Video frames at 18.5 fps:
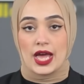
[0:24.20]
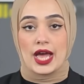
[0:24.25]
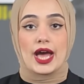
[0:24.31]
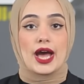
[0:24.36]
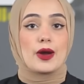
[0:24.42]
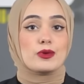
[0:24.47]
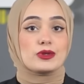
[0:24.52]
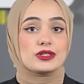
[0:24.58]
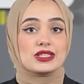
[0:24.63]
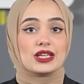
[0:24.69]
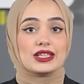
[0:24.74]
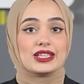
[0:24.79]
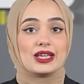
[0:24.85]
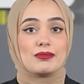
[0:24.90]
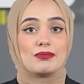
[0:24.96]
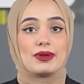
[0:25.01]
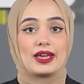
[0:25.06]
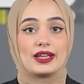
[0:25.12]
او
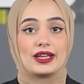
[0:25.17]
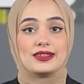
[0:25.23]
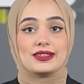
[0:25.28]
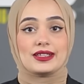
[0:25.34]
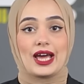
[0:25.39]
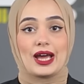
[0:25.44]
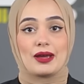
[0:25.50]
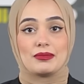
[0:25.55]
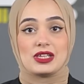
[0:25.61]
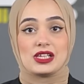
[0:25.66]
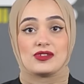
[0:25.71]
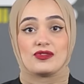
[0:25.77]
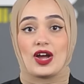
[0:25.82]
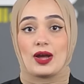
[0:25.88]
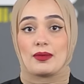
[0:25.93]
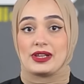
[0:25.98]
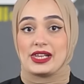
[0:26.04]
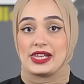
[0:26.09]
استخدام بيانات العميل
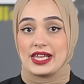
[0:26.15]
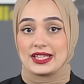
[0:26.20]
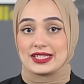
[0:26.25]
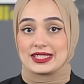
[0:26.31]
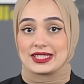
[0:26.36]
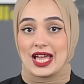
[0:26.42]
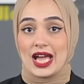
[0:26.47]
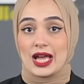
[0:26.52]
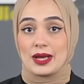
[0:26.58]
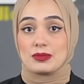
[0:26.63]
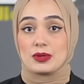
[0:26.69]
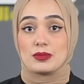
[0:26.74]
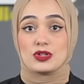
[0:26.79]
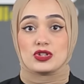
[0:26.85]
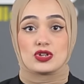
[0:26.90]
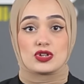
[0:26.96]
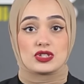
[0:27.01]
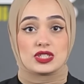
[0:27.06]
في عمليات سحب
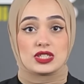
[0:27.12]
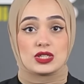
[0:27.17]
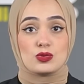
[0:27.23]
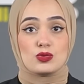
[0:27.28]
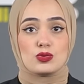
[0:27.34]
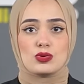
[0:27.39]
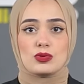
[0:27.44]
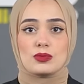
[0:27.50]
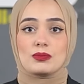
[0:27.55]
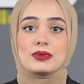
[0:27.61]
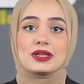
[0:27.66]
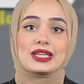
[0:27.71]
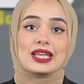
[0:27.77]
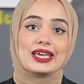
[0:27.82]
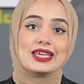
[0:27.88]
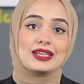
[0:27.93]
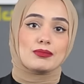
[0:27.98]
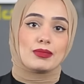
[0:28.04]
من رصيده من
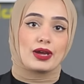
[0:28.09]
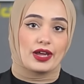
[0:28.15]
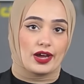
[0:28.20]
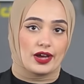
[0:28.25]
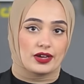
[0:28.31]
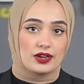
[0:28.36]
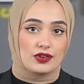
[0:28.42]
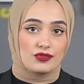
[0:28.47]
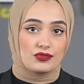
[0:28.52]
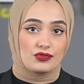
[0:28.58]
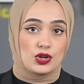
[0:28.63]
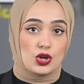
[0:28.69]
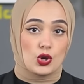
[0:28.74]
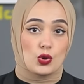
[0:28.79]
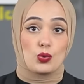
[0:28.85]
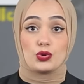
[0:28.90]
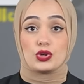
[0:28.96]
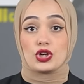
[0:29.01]
غير ما يعرف
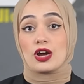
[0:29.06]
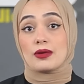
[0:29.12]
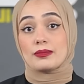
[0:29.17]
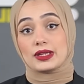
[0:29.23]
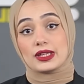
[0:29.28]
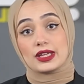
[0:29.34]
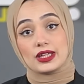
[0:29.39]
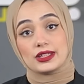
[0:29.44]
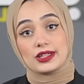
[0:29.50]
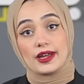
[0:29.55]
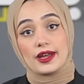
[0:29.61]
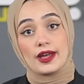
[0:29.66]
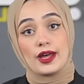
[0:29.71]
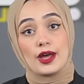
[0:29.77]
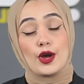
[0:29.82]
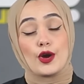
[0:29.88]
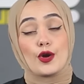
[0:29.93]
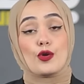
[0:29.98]
ورغم كده
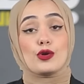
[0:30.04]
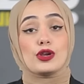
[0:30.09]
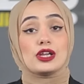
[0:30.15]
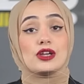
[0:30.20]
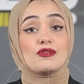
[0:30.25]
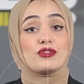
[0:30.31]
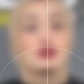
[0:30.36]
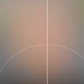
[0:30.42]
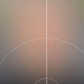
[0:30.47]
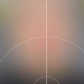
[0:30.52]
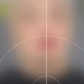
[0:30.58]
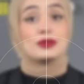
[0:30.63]
كل فترة